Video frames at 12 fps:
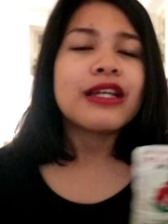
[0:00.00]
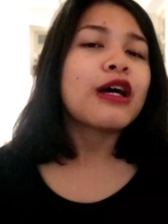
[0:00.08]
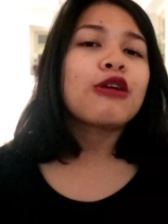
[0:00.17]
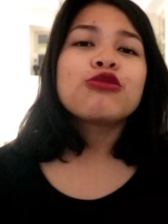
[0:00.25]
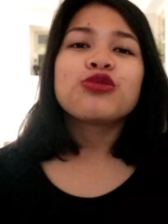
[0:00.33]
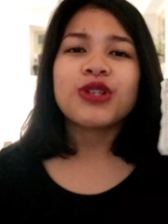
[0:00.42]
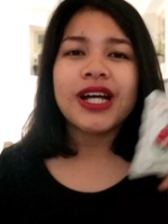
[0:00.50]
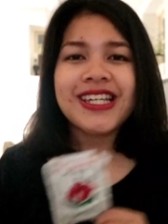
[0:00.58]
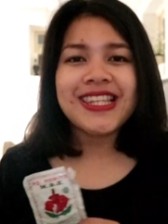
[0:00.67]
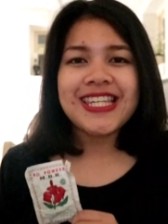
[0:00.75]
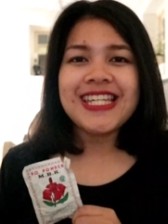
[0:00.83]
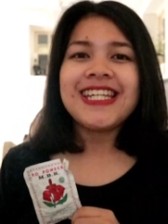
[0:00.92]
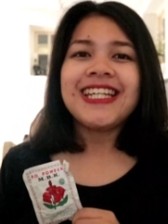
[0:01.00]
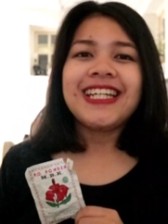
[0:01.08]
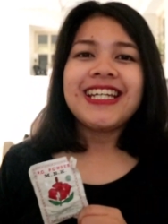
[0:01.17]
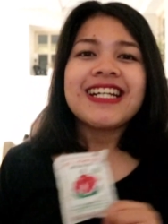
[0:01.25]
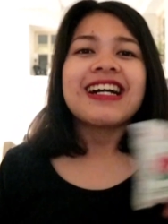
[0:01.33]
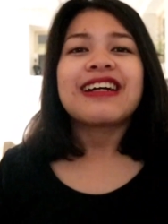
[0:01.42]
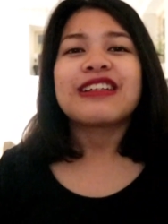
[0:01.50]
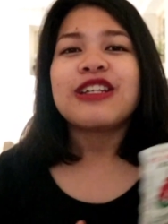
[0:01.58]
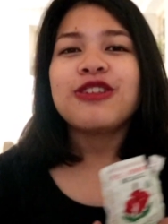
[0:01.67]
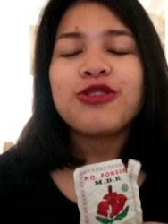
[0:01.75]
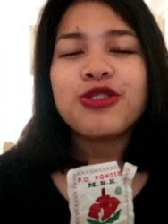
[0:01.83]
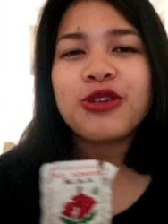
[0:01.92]
dan aku suka ini karena
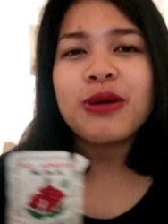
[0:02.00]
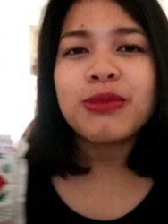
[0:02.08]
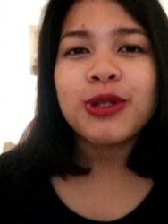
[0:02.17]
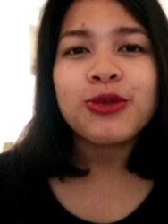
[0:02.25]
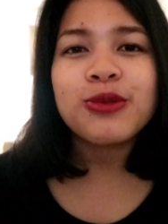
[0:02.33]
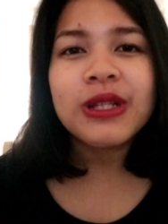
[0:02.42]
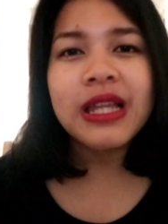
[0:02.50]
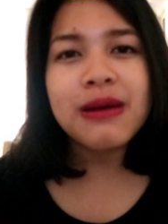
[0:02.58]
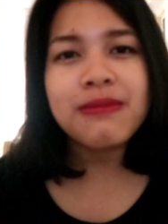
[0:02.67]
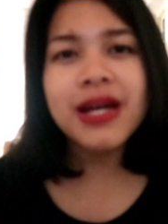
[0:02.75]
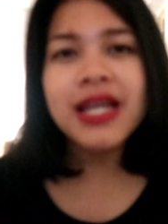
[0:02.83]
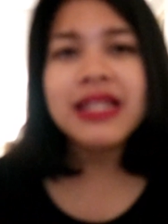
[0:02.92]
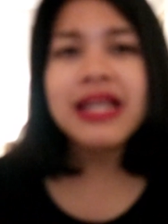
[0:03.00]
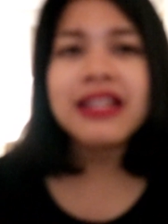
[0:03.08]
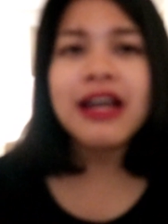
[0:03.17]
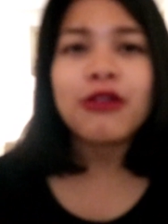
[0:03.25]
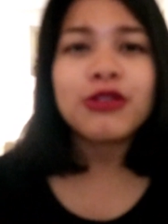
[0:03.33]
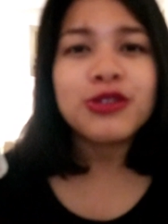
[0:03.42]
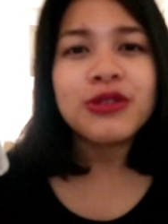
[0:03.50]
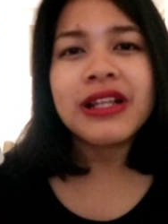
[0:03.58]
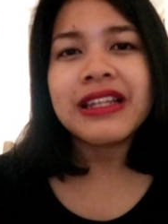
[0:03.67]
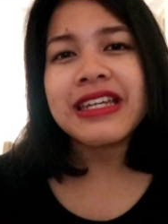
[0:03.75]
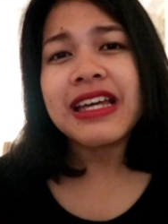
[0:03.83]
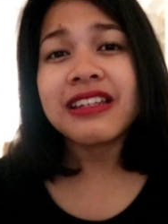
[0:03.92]
ini juga produk lama dan aku
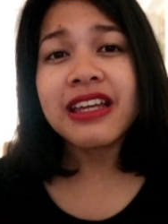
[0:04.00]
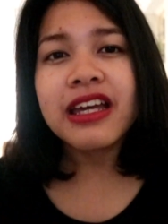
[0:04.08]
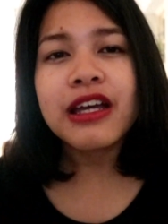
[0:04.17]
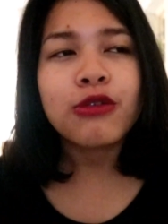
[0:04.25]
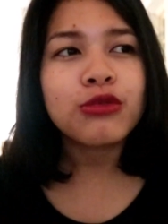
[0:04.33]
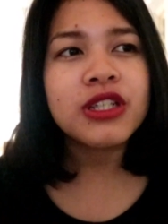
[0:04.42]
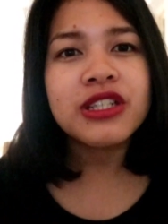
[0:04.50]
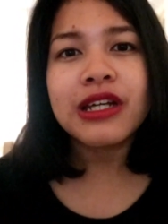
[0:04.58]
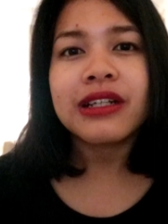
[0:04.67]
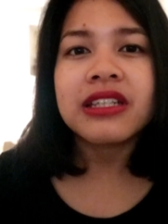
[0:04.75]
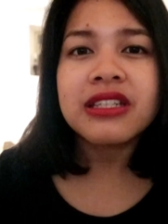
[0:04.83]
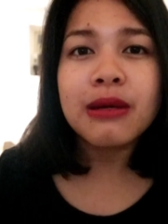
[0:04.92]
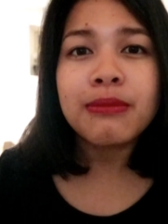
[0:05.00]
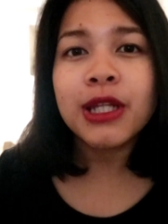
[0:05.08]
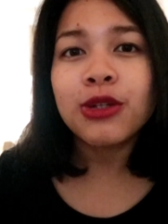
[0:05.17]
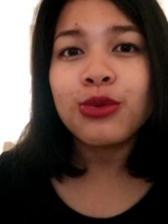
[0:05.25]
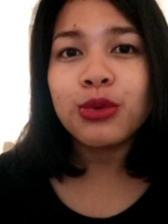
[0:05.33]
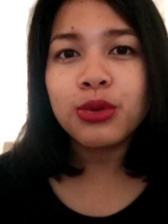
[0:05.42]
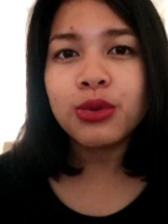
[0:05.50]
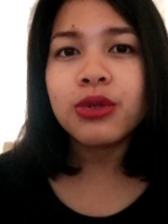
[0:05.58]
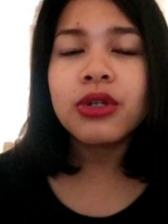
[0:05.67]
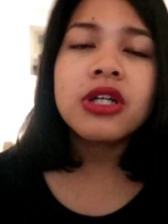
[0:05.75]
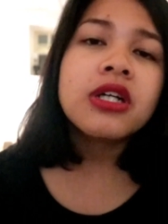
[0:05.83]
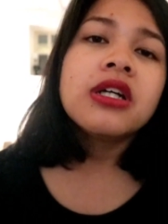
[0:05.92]
juga lihat ya yang udah jari zaman
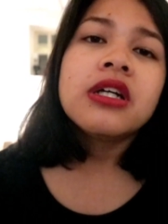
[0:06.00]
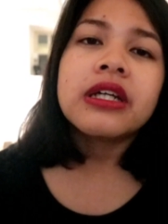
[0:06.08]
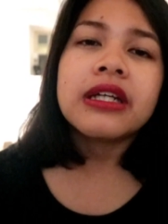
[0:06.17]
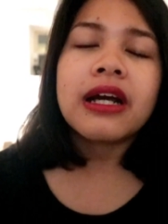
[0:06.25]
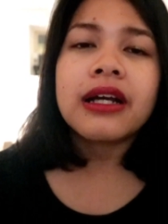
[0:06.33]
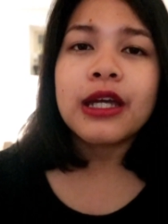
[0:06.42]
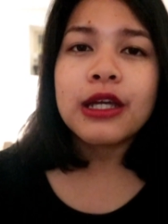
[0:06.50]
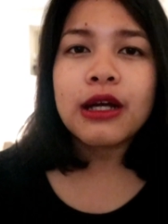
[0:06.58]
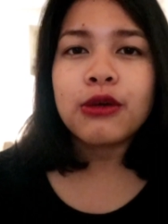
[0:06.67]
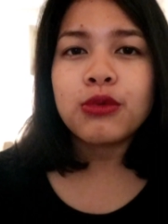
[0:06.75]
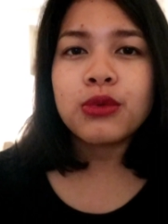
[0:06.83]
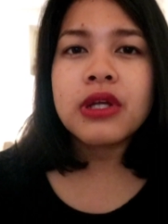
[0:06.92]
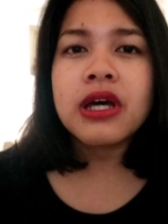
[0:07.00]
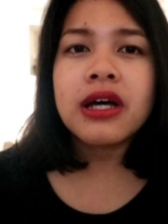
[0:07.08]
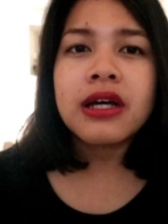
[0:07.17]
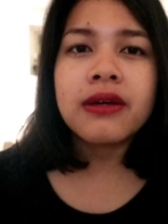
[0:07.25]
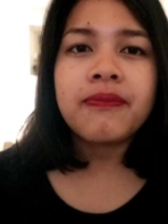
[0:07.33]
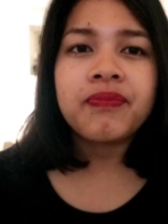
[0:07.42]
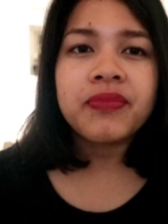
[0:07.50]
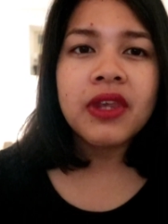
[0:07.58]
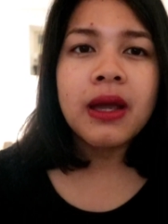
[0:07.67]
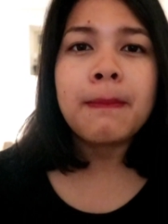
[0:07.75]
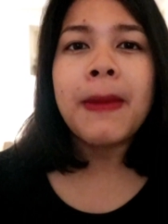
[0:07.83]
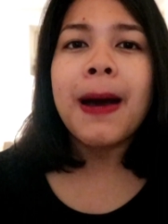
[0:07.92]
dulu yang kayak yang udah
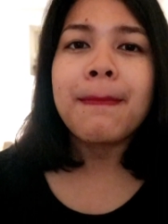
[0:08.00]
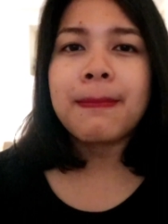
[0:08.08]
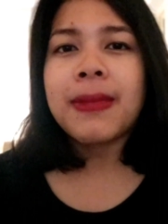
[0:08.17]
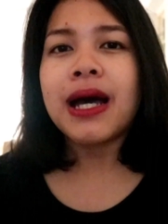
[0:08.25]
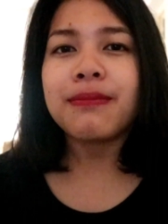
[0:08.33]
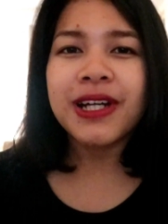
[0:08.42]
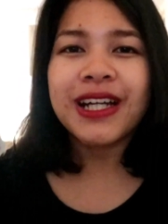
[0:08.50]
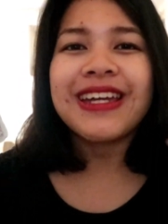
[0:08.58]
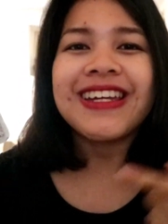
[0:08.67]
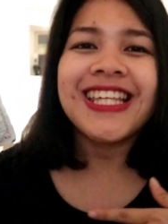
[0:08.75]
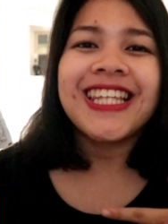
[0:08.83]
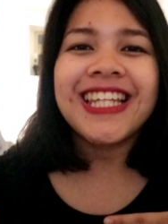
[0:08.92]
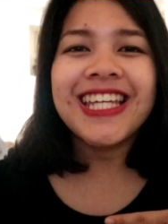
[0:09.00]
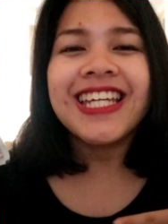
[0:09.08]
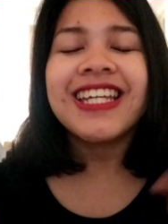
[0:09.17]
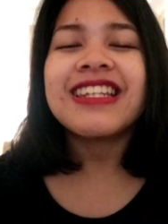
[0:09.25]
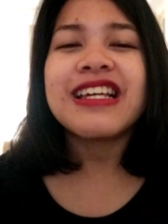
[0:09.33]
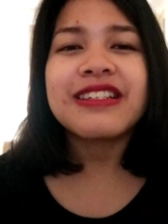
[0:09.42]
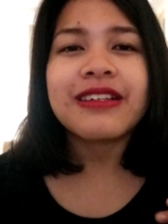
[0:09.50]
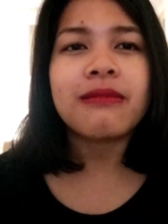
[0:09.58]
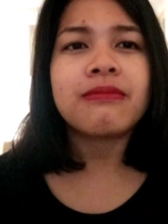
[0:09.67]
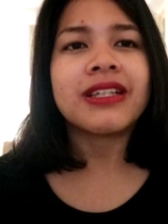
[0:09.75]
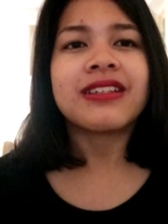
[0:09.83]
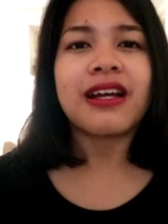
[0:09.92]
mak-mak pakai ini dan
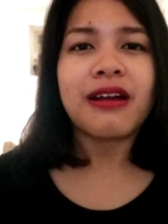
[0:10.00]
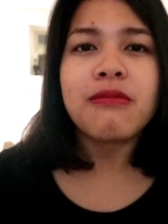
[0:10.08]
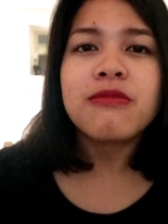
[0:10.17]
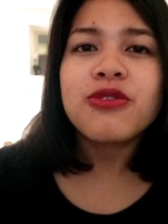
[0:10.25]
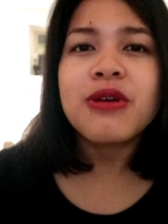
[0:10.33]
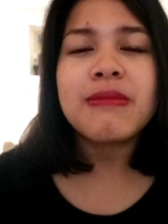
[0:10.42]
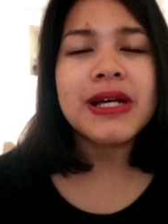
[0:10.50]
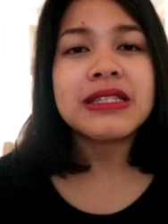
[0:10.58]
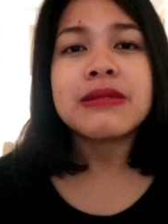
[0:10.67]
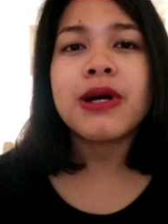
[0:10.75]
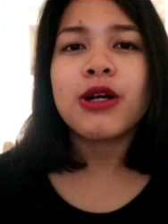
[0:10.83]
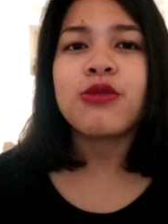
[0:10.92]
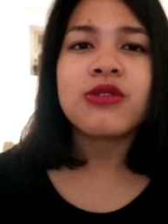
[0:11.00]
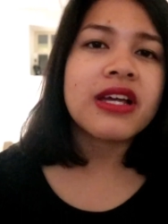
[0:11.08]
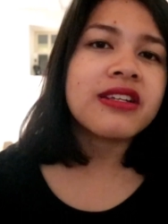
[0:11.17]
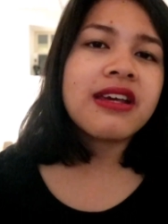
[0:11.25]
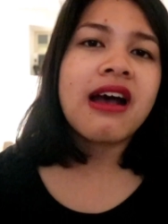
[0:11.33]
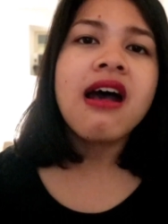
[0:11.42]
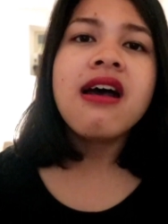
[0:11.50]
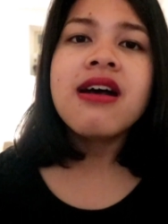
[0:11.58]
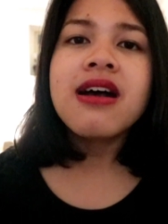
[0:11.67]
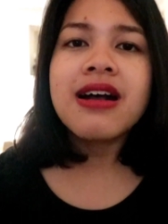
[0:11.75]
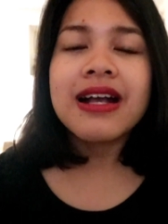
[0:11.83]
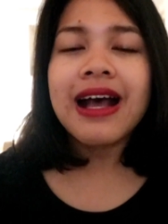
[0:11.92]
sampai sekarang juga masih bagus saja
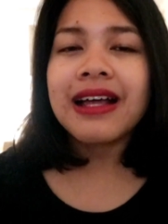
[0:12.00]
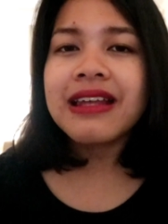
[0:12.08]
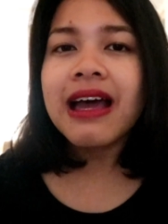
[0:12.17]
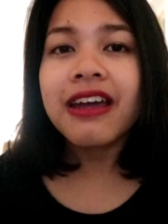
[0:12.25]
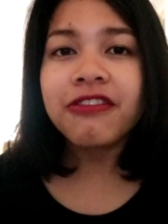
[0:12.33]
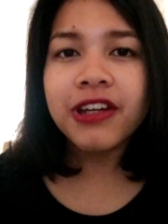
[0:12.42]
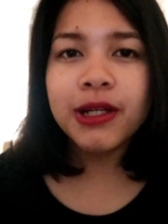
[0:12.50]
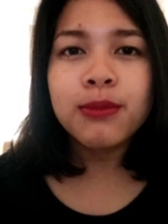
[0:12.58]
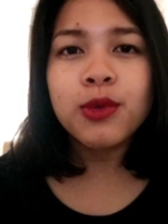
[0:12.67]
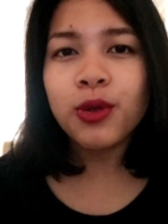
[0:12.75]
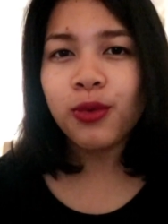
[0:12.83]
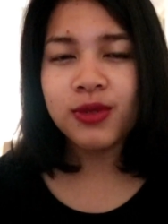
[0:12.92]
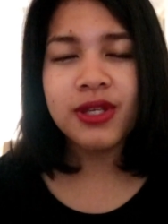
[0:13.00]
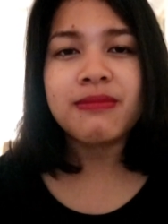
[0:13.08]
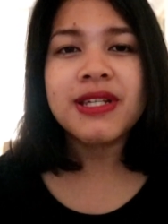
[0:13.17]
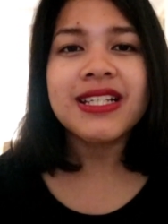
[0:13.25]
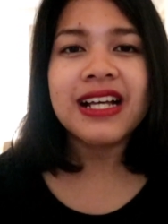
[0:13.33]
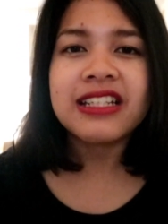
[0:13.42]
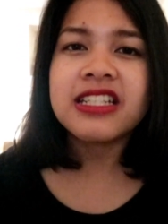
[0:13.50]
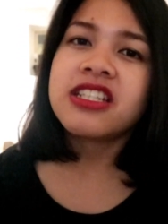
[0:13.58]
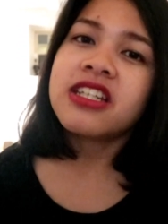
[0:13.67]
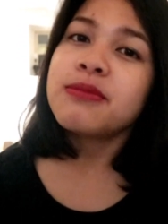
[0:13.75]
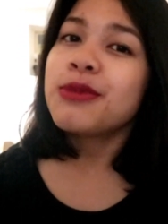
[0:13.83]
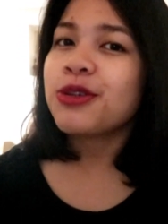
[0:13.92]
nggak ada efek buruk sama sekali
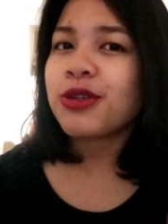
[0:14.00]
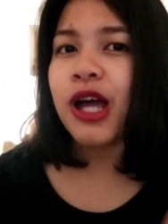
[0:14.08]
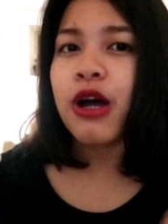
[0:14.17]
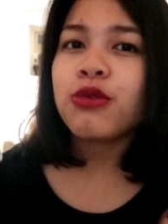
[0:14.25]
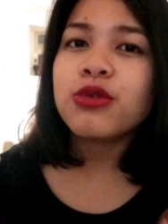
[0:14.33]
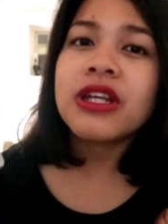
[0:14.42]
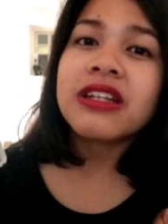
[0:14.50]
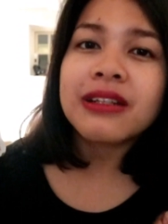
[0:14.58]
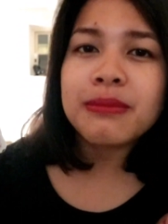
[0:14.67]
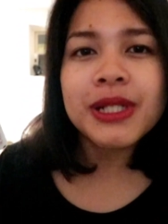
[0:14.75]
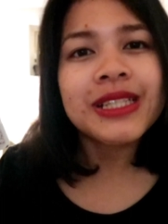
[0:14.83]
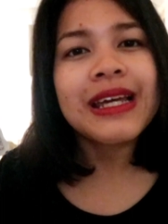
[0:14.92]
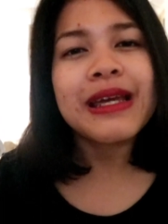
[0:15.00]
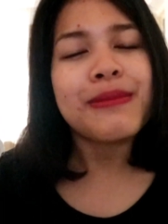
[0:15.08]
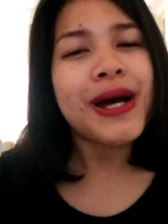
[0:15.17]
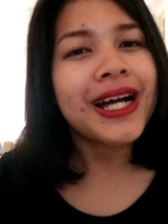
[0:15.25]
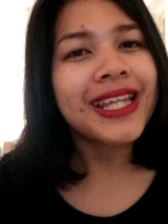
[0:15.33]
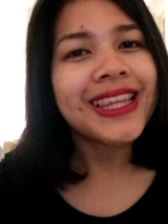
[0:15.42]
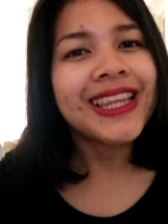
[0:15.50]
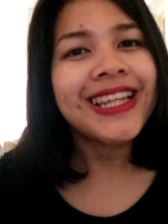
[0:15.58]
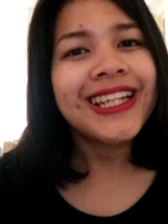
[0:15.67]
jadi menurut aku udah terpercaya banget